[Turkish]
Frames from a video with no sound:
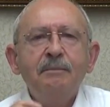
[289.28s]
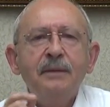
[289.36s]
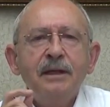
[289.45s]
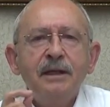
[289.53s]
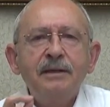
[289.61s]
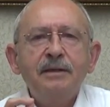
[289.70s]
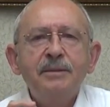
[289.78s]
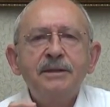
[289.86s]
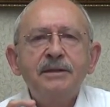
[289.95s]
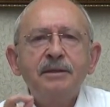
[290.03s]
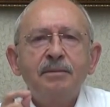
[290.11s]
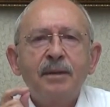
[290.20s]

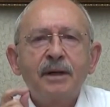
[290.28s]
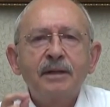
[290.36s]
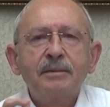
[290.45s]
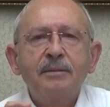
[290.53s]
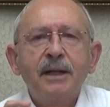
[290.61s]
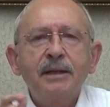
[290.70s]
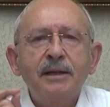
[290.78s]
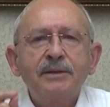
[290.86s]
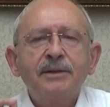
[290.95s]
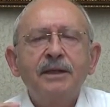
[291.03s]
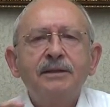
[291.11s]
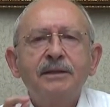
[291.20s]
milletimizi
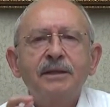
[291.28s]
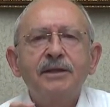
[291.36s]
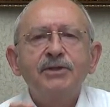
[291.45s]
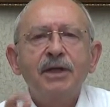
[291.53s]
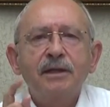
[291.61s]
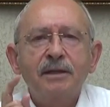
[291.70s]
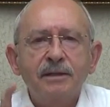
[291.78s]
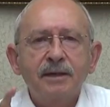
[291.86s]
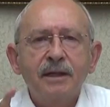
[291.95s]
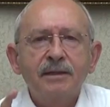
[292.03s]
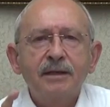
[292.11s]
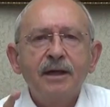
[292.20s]
barınmayla tehdit edecek
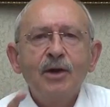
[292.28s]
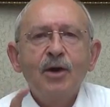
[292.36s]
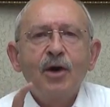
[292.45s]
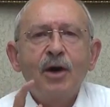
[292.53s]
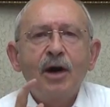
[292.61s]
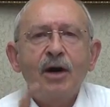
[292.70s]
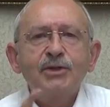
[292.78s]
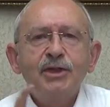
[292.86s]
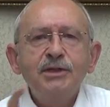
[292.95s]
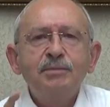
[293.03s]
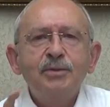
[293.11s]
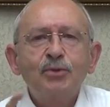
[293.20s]
kadar
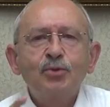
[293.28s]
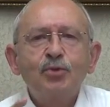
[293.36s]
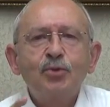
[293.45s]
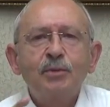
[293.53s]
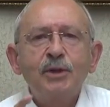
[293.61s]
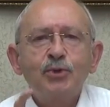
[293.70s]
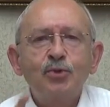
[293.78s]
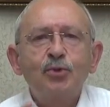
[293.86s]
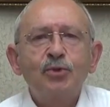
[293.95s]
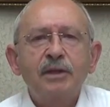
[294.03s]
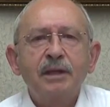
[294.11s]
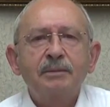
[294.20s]
aciz bir duruma
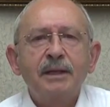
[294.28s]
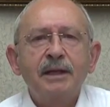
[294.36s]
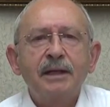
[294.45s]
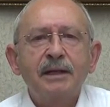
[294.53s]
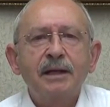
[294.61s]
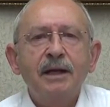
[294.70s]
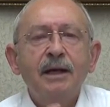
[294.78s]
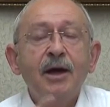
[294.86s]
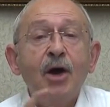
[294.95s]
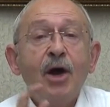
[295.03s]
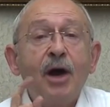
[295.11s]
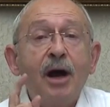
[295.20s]
sürüklenmelerine
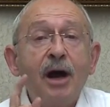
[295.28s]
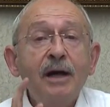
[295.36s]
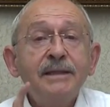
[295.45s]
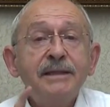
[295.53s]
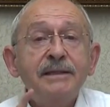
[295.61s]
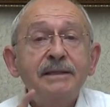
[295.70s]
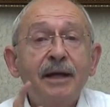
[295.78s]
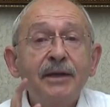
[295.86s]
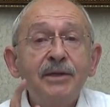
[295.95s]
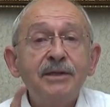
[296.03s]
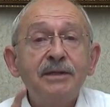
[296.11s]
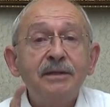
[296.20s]

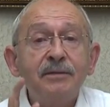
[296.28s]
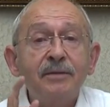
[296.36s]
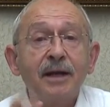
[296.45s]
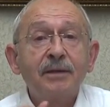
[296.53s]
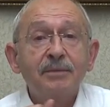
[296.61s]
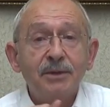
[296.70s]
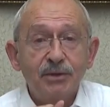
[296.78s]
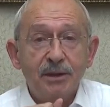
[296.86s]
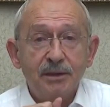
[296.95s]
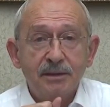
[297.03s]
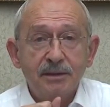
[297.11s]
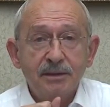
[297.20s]
asla izin
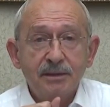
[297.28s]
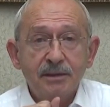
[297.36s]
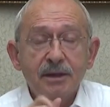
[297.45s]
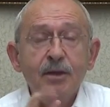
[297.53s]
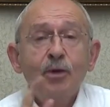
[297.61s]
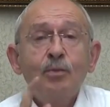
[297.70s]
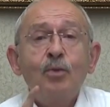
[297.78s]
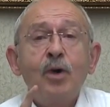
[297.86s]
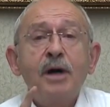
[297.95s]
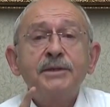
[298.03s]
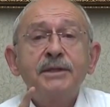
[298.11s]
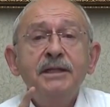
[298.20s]
vermeyeceğiz.
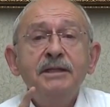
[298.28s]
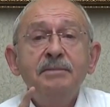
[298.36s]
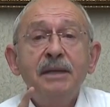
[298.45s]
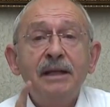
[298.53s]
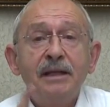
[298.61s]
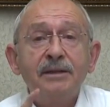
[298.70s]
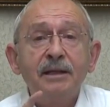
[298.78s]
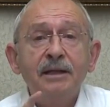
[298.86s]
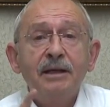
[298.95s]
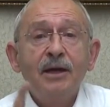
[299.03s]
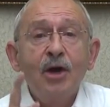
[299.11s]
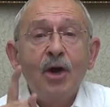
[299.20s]
Bu aziz
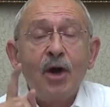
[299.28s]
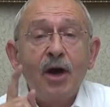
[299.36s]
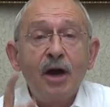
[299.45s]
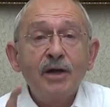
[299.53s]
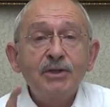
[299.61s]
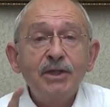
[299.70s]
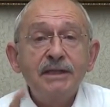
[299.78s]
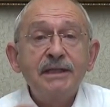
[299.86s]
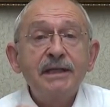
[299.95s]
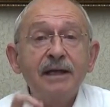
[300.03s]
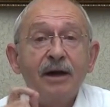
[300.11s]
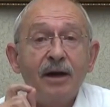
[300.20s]
milleti
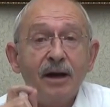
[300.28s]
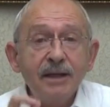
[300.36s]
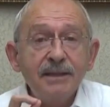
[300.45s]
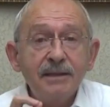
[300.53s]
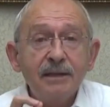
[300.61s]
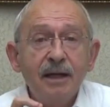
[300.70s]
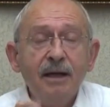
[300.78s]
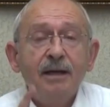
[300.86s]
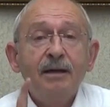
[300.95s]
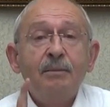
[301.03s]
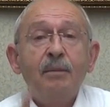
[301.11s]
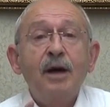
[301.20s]
acizliğe
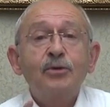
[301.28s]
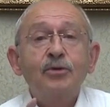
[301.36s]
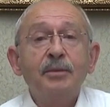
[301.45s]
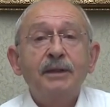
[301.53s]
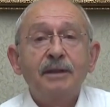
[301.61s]
asla mahkum